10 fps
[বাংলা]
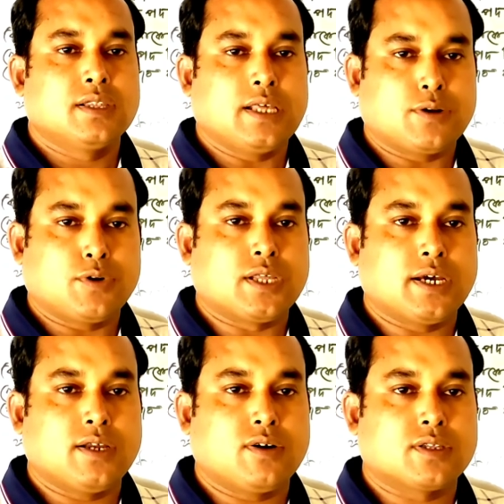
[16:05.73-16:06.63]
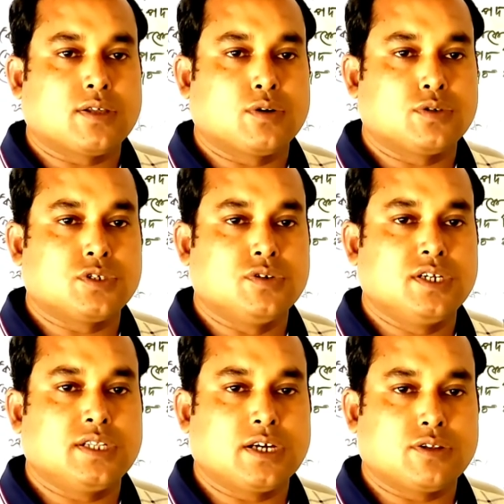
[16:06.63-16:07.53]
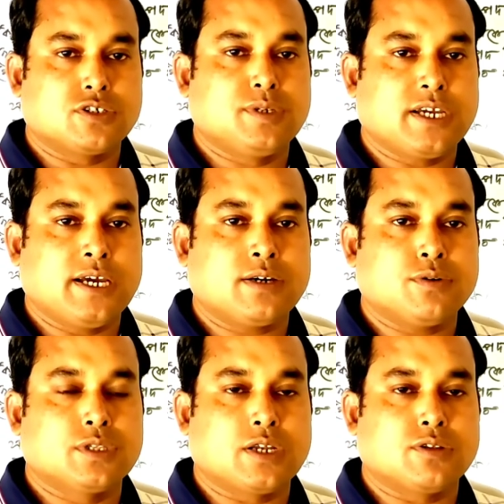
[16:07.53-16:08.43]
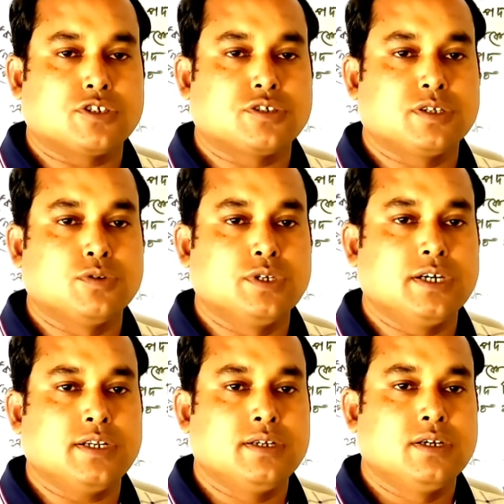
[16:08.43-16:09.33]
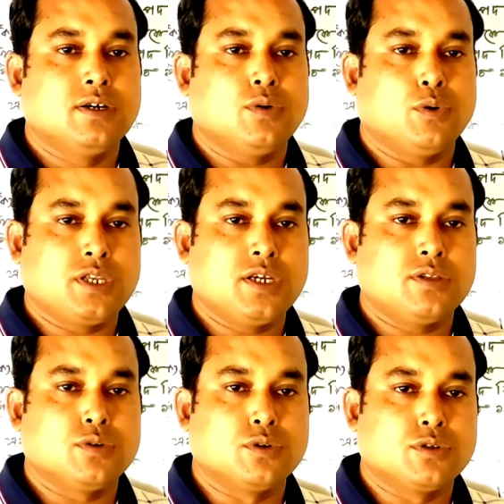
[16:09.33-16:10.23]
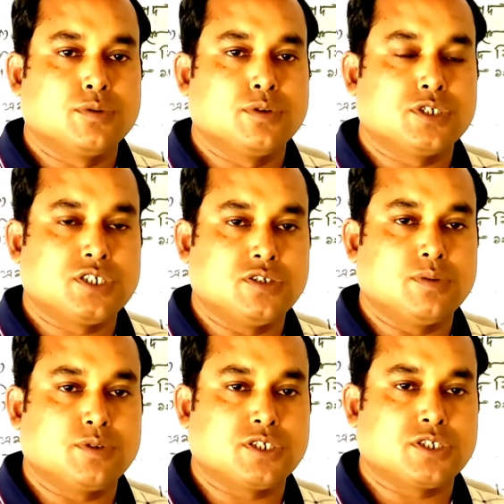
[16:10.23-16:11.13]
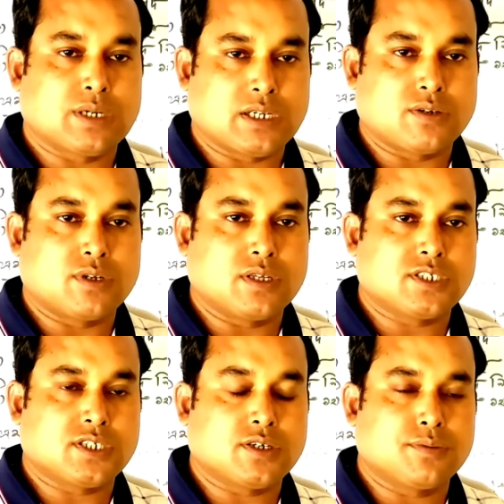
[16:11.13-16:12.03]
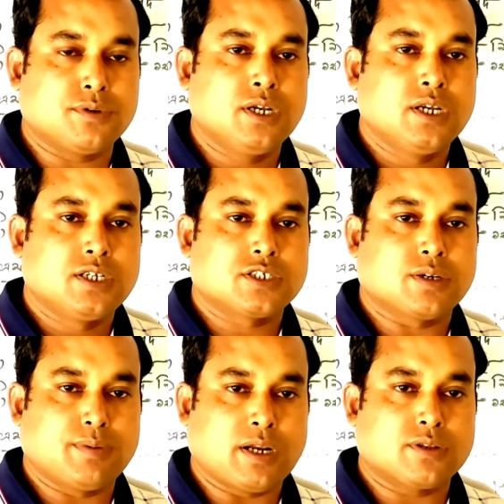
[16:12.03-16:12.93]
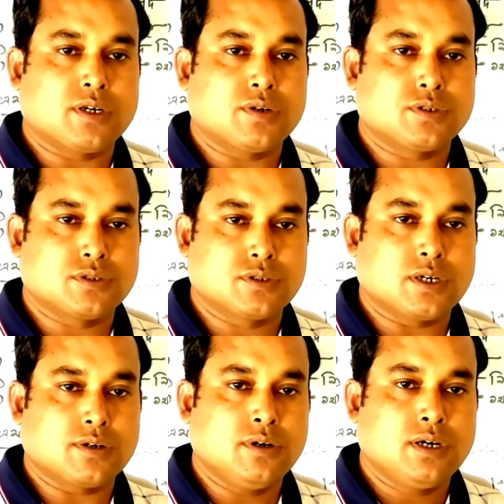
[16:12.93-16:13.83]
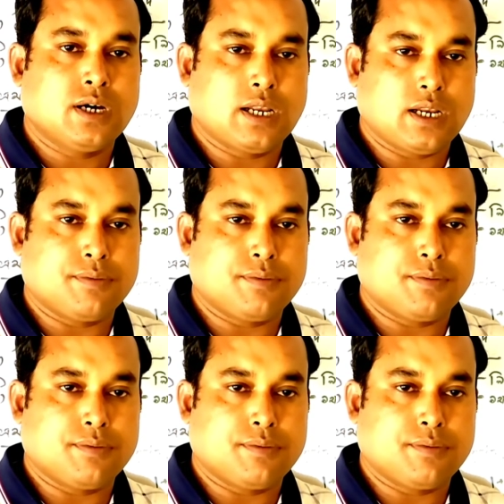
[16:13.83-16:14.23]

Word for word: তেরো অধ্যায়ের অর্থাৎ অনুসরণী তেরো দশমিক এক ও তেরো দশমিক দুইয়ের অতিরিক্ত গুরুত্বপূর্ণ সৃজনশীল প্রশ্নের সমাধান করে দেওয়ার চেষ্টা করব সবাই ভালো থাকো সুস্থ থাকো আল্লাহ